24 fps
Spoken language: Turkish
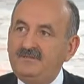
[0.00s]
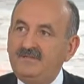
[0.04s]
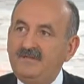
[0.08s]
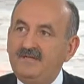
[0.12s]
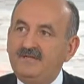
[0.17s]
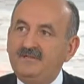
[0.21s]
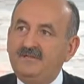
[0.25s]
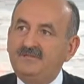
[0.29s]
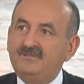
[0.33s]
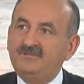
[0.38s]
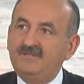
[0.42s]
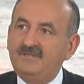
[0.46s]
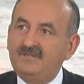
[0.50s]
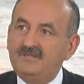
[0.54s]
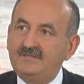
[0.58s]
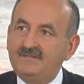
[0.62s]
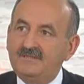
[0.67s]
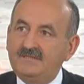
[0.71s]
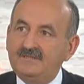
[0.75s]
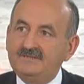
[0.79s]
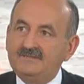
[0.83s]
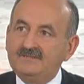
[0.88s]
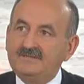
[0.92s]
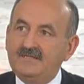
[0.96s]
tane şehir
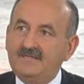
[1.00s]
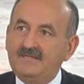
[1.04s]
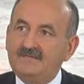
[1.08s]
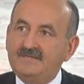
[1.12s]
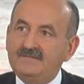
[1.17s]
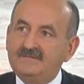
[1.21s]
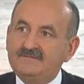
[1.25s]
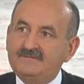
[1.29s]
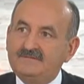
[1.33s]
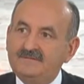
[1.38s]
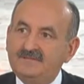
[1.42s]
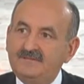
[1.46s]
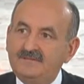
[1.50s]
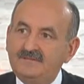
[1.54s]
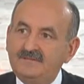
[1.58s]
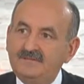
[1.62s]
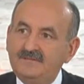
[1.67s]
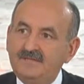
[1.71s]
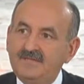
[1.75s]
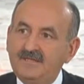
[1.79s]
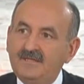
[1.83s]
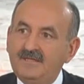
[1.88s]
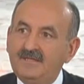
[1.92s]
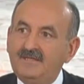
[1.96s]
hastanesinin
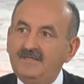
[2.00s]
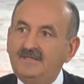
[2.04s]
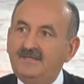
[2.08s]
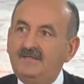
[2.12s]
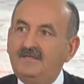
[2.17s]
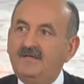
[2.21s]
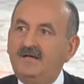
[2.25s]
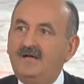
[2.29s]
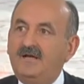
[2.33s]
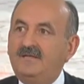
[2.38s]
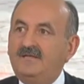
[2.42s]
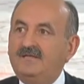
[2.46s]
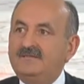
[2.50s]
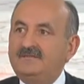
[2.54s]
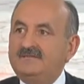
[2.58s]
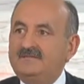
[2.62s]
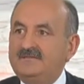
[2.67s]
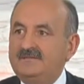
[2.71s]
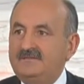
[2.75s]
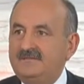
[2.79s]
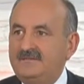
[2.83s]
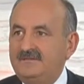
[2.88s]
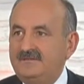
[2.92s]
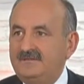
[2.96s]

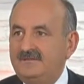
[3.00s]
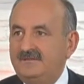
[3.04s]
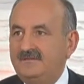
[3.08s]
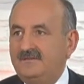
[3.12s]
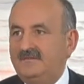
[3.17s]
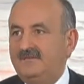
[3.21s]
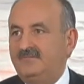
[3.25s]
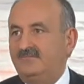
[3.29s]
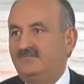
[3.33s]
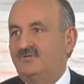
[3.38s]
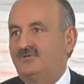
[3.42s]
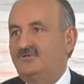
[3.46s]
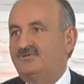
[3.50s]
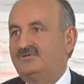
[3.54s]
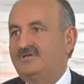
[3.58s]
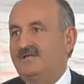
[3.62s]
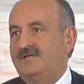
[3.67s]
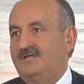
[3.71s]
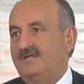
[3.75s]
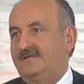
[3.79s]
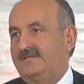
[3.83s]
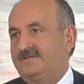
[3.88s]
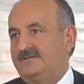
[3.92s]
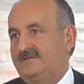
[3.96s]
ihalesinin
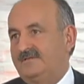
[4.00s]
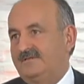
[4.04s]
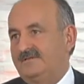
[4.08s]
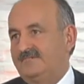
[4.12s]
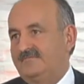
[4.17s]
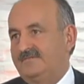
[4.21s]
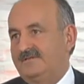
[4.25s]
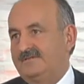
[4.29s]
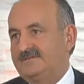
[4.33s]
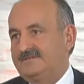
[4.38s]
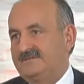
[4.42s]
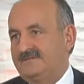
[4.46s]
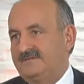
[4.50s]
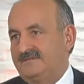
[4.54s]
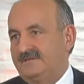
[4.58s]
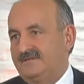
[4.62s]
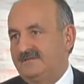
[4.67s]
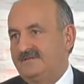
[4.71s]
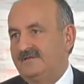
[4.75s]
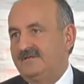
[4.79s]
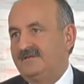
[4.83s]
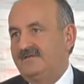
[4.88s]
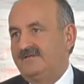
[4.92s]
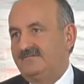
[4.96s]

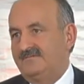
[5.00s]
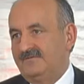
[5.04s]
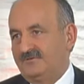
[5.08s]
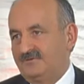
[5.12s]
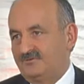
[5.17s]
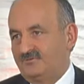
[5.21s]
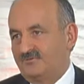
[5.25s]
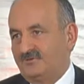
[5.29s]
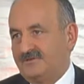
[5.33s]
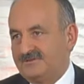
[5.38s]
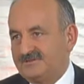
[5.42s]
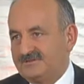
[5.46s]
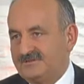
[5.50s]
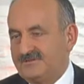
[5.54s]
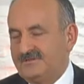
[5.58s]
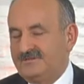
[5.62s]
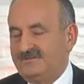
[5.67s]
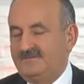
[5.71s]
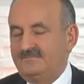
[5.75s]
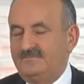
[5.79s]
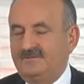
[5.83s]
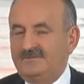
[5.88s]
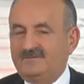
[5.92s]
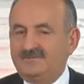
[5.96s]
projelendirilmesini ve
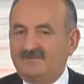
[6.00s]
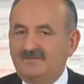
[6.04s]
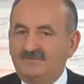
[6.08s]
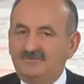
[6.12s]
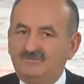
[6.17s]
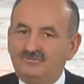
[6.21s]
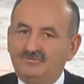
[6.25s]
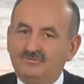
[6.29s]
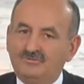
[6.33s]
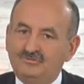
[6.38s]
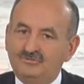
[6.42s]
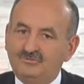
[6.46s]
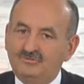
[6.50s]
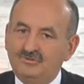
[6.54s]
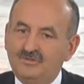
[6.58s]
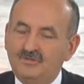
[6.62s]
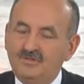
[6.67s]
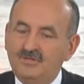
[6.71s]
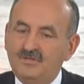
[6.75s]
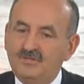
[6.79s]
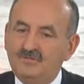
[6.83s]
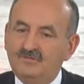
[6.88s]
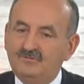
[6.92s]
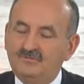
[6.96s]
süreçlerini başlatıyoruz.
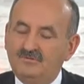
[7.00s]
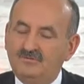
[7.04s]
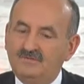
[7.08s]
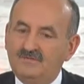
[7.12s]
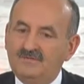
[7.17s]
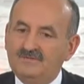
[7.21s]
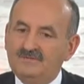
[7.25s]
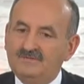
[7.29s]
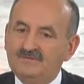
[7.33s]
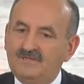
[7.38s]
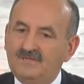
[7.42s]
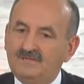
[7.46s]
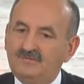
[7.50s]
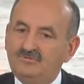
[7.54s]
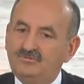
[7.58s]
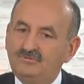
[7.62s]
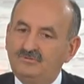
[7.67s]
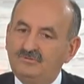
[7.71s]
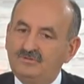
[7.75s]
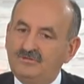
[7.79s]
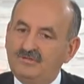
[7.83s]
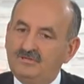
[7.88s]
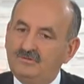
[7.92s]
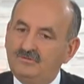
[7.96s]
Dolayısıyla
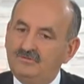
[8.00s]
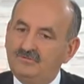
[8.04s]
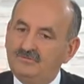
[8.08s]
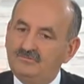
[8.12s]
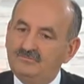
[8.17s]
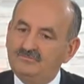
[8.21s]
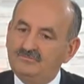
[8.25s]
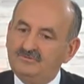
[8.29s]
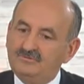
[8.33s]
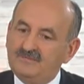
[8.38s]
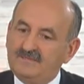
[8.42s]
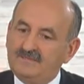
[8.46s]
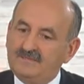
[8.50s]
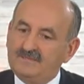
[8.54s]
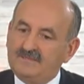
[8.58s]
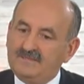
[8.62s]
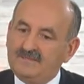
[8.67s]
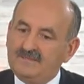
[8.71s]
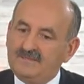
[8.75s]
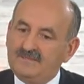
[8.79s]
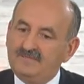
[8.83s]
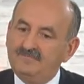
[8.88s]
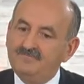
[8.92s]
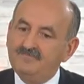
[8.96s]
Türkiye
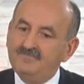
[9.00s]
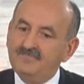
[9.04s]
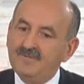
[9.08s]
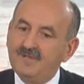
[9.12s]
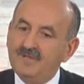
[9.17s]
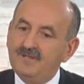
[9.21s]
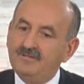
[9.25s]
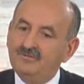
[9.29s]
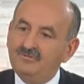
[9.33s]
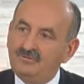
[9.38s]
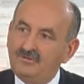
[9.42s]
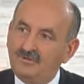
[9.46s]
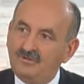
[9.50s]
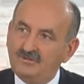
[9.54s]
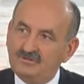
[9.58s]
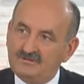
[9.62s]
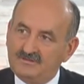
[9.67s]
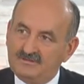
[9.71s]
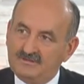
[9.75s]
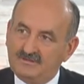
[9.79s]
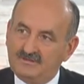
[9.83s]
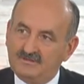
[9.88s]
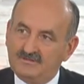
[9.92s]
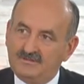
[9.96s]
önümüzdeki
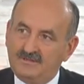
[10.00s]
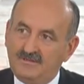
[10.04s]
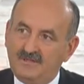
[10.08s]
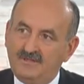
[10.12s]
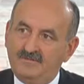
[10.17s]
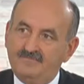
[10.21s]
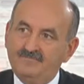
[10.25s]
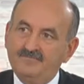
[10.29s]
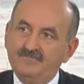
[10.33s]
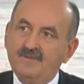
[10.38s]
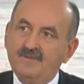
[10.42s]
4 yılda